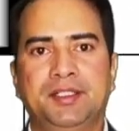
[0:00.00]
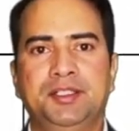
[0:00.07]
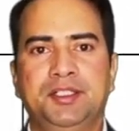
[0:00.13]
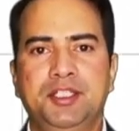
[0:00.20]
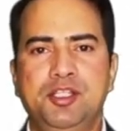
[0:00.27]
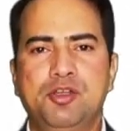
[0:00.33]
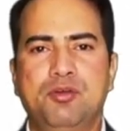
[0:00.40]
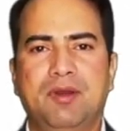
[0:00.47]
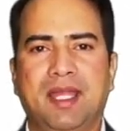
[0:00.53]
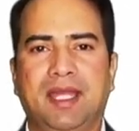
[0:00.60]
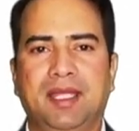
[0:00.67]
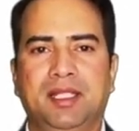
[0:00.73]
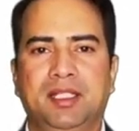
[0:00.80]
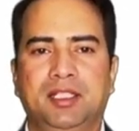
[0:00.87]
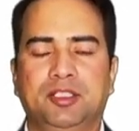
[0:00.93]
नियो है
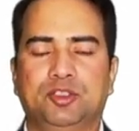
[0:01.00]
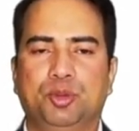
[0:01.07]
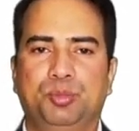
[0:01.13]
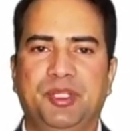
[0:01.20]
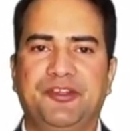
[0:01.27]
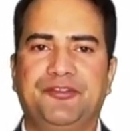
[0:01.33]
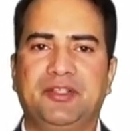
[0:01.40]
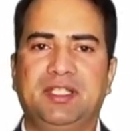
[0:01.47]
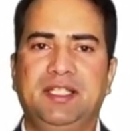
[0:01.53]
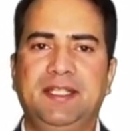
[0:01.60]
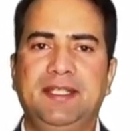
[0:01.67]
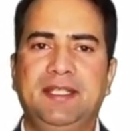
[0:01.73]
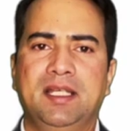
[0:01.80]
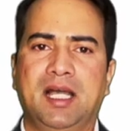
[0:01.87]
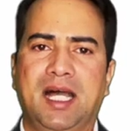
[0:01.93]
तो बेसिकली
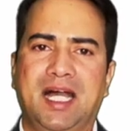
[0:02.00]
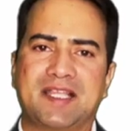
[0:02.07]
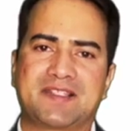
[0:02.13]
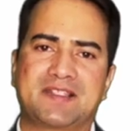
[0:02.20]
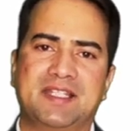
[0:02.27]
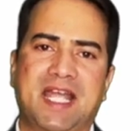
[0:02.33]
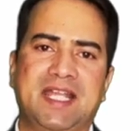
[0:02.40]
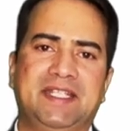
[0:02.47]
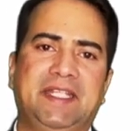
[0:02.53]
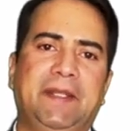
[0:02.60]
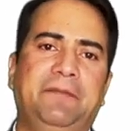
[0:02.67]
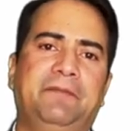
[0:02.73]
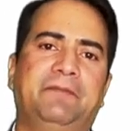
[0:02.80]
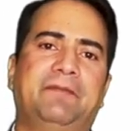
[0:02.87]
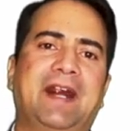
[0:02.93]
आज
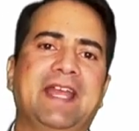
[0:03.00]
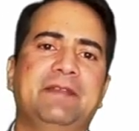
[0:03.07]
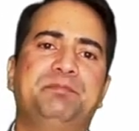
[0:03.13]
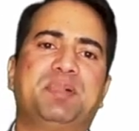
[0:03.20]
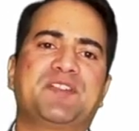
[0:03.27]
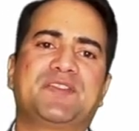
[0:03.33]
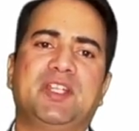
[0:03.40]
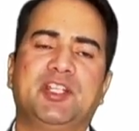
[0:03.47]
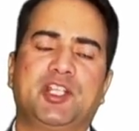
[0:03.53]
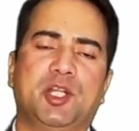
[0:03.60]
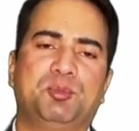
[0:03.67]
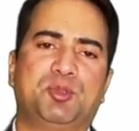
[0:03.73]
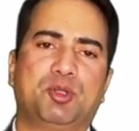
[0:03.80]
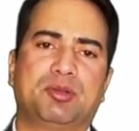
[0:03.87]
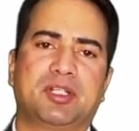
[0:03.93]
95 परसेंट
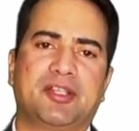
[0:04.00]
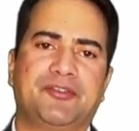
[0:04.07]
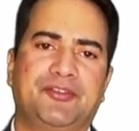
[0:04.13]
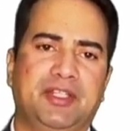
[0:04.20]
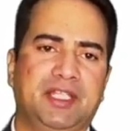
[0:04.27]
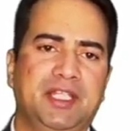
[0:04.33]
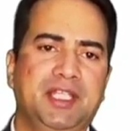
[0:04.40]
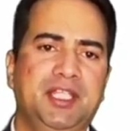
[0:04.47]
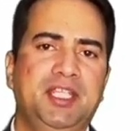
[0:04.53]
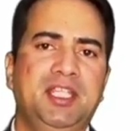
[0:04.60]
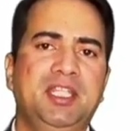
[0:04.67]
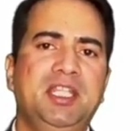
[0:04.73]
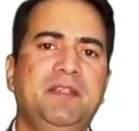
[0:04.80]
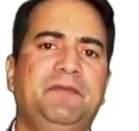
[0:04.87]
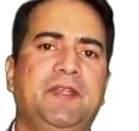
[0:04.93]
क्रिप्टो करेंसी
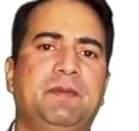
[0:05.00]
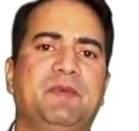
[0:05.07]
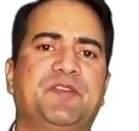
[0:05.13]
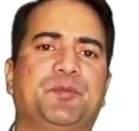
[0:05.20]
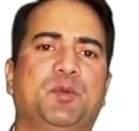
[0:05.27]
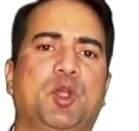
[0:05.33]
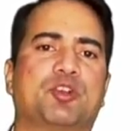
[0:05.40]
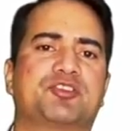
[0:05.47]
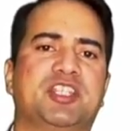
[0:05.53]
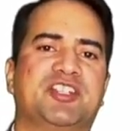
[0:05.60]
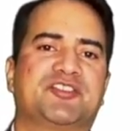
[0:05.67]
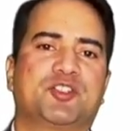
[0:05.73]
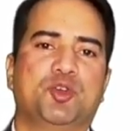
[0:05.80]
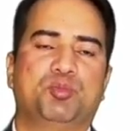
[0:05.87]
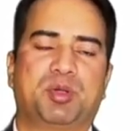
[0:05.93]
इन्हीं फेमस
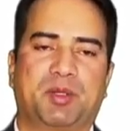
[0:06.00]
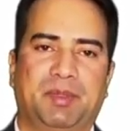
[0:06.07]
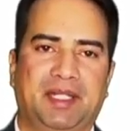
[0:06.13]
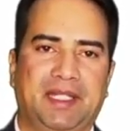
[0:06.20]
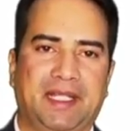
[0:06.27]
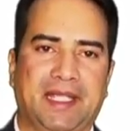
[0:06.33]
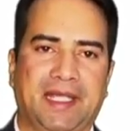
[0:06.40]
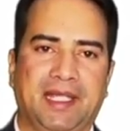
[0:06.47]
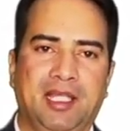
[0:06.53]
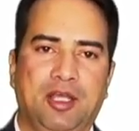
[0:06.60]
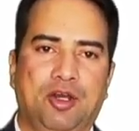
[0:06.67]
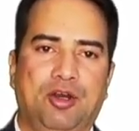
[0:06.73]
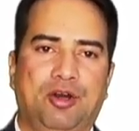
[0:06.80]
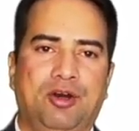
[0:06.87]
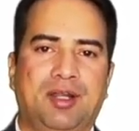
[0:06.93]
ब्लॉकचेन्स के ऊपर बनी है
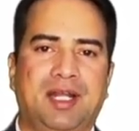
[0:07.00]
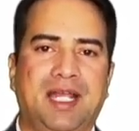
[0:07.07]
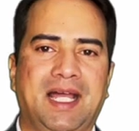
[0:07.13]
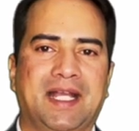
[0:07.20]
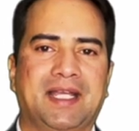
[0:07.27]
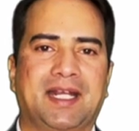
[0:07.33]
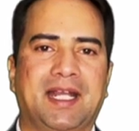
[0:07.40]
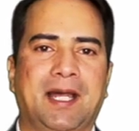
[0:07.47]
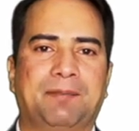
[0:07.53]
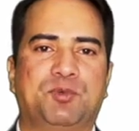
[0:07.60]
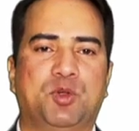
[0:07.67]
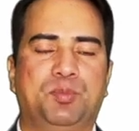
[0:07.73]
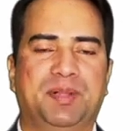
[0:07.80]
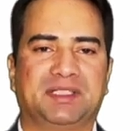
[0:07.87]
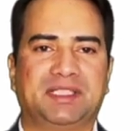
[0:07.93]
और अगर
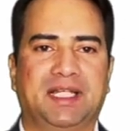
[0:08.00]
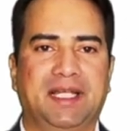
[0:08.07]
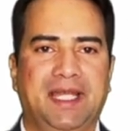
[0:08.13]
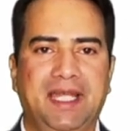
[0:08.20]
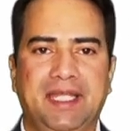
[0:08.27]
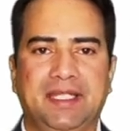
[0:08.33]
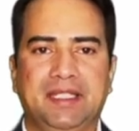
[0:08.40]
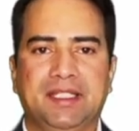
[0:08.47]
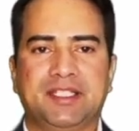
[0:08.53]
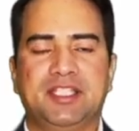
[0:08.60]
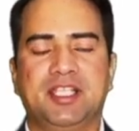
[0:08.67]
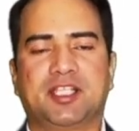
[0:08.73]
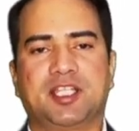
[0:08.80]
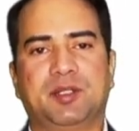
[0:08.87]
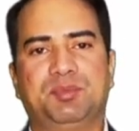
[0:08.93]
आपको पता है कि
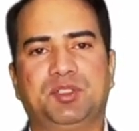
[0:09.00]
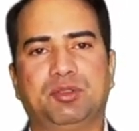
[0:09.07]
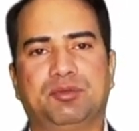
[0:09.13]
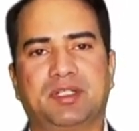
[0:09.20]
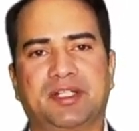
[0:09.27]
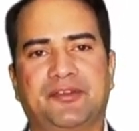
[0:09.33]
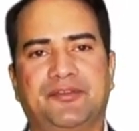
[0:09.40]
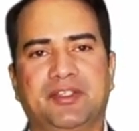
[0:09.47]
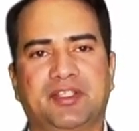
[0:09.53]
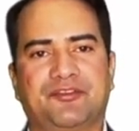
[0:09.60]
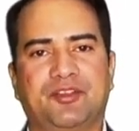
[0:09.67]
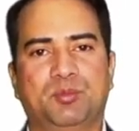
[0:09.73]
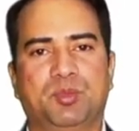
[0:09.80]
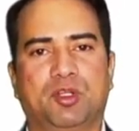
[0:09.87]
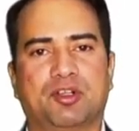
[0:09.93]
ये क्रिप्टो करेंसी
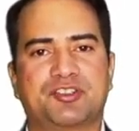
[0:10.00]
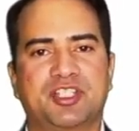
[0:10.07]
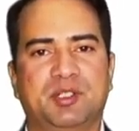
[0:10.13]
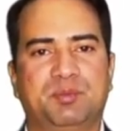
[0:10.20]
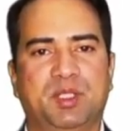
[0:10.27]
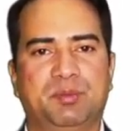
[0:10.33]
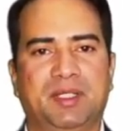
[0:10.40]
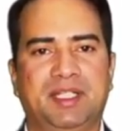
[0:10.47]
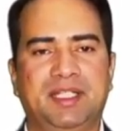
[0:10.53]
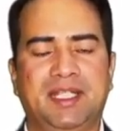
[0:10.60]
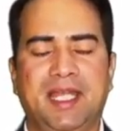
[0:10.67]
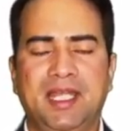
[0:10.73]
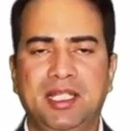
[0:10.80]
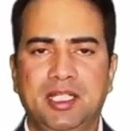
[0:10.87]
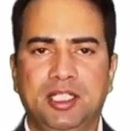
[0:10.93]
किसी ब्लॉकचेन पे बनी
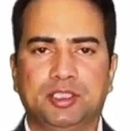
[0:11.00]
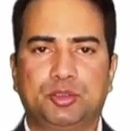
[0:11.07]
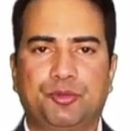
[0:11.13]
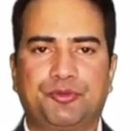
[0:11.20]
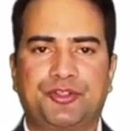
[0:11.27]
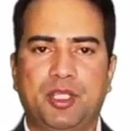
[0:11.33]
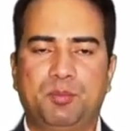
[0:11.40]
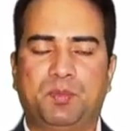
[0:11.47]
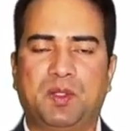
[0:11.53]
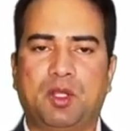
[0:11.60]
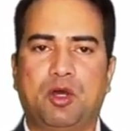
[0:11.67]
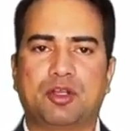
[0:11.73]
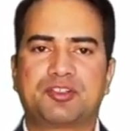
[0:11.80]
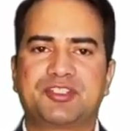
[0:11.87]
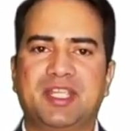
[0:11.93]
है तो उसके
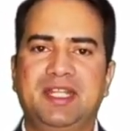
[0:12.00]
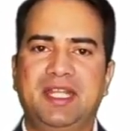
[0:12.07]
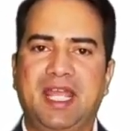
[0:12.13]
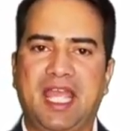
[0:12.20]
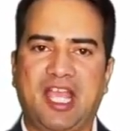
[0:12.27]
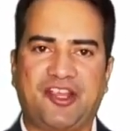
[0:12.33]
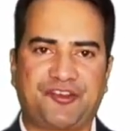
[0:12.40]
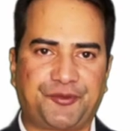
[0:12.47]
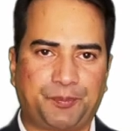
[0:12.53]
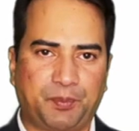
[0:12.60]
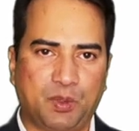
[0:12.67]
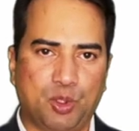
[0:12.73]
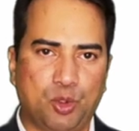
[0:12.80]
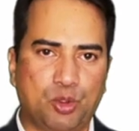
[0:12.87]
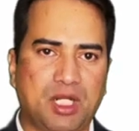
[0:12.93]
ब्लॉकचेन
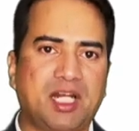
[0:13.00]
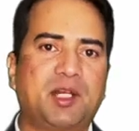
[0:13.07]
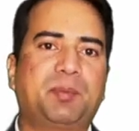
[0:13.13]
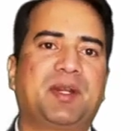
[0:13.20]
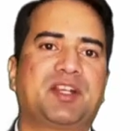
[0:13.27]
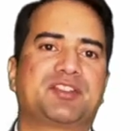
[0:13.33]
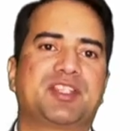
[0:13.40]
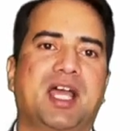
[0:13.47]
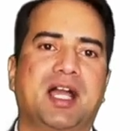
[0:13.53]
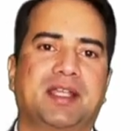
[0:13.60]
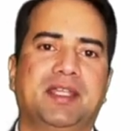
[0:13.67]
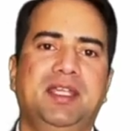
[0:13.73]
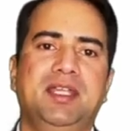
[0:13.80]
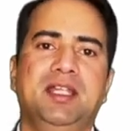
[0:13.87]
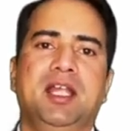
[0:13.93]
एक्सप्लोरर पर
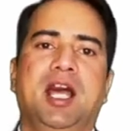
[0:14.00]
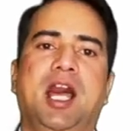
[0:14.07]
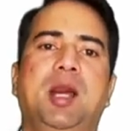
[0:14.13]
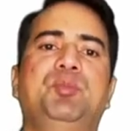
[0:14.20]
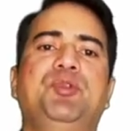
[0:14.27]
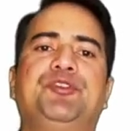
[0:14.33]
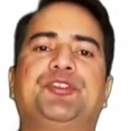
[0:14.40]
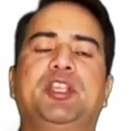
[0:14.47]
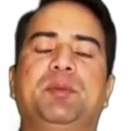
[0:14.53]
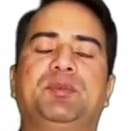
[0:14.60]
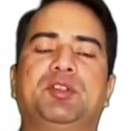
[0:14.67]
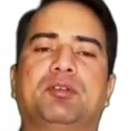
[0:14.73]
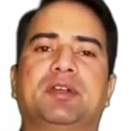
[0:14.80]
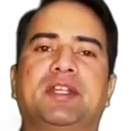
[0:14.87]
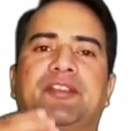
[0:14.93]
जाके हम उस
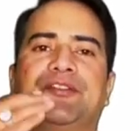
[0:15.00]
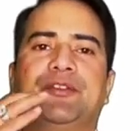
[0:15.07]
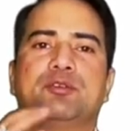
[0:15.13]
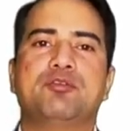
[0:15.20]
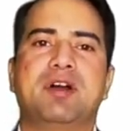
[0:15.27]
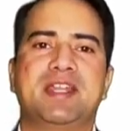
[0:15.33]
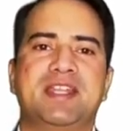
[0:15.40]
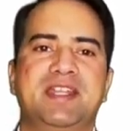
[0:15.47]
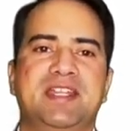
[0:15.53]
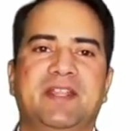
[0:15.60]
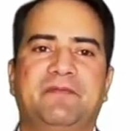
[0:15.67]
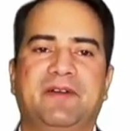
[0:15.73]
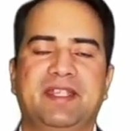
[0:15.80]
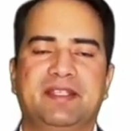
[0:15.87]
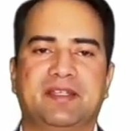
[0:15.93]
क्रिप्टो करेंसी को
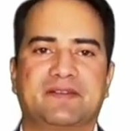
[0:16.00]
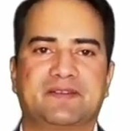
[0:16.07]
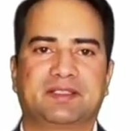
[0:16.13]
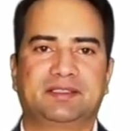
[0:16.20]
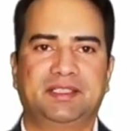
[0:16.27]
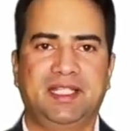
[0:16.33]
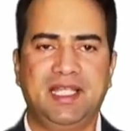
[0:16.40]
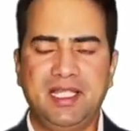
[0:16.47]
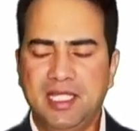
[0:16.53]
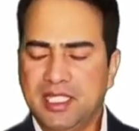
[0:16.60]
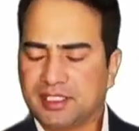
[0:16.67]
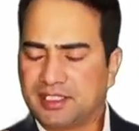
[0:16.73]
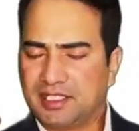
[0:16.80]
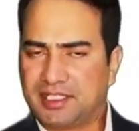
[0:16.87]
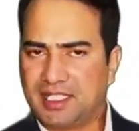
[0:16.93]
आइडेंटिफाई कर सकते
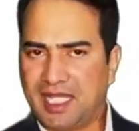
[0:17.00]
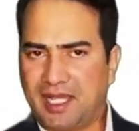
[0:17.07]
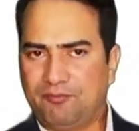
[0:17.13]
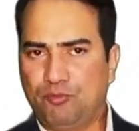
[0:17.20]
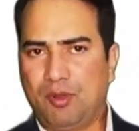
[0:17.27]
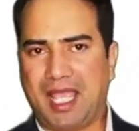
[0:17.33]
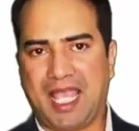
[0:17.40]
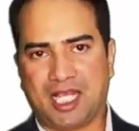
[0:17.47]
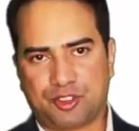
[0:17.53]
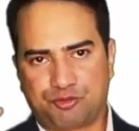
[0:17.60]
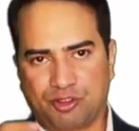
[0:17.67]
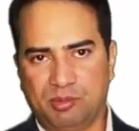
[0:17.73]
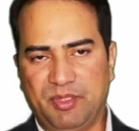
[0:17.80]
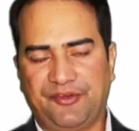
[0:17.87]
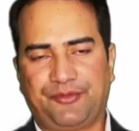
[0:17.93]
हैं कि क्या वो
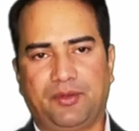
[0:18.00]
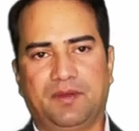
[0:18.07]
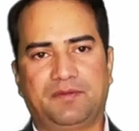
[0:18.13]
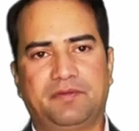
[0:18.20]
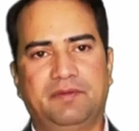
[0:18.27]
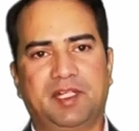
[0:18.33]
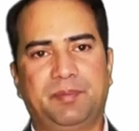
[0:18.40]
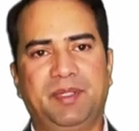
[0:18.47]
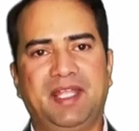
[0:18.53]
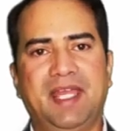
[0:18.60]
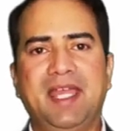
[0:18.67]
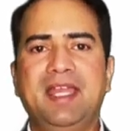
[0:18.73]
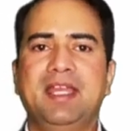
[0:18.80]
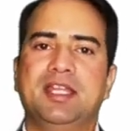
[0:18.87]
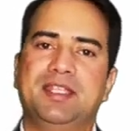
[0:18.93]
एक्चुअल में सॉफ्टवेयर पे
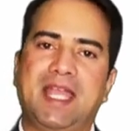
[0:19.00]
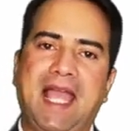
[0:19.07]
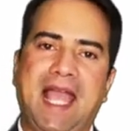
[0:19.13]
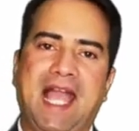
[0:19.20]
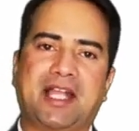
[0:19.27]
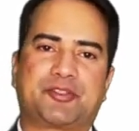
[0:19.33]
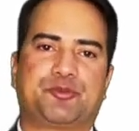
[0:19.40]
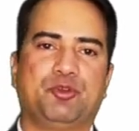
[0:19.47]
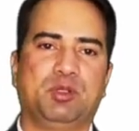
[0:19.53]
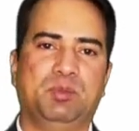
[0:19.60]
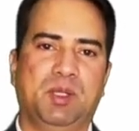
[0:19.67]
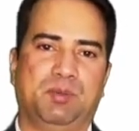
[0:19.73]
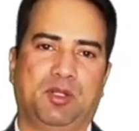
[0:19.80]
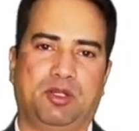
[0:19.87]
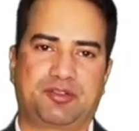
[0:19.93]
है या एक्चुअल
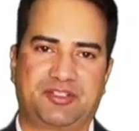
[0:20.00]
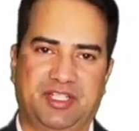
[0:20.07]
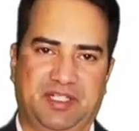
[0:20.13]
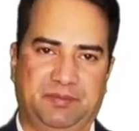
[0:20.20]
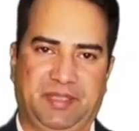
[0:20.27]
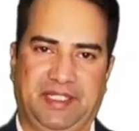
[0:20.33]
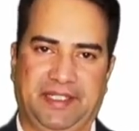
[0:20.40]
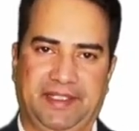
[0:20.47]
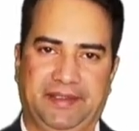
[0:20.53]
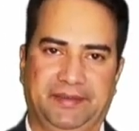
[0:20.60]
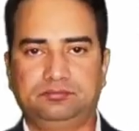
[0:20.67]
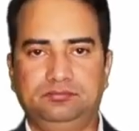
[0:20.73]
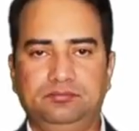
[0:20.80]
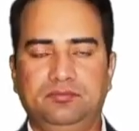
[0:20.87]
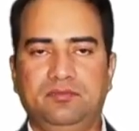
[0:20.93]
में ब्लॉकचेन पे है
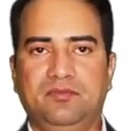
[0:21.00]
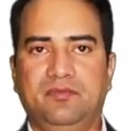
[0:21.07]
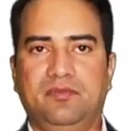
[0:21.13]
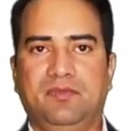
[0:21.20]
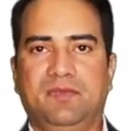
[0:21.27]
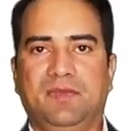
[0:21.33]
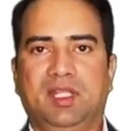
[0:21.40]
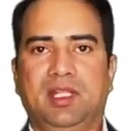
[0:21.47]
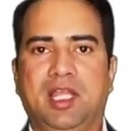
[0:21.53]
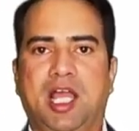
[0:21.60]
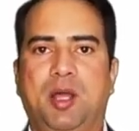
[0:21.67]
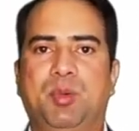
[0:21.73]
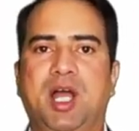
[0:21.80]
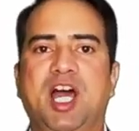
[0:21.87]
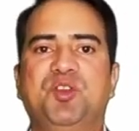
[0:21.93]

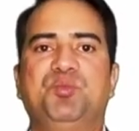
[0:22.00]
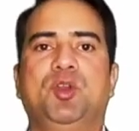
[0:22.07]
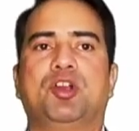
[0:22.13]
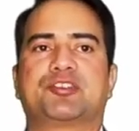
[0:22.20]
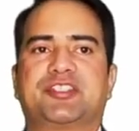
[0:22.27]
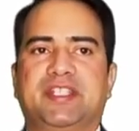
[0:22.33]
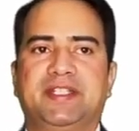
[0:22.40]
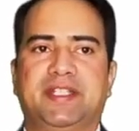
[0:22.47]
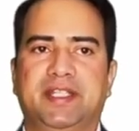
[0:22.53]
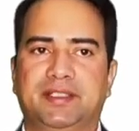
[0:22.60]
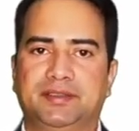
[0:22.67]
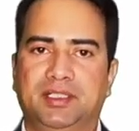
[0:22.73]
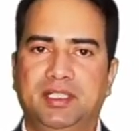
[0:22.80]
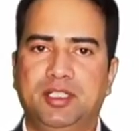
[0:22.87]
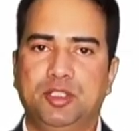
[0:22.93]
अब हर ब्लॉकचेन के
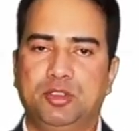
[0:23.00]
अंदर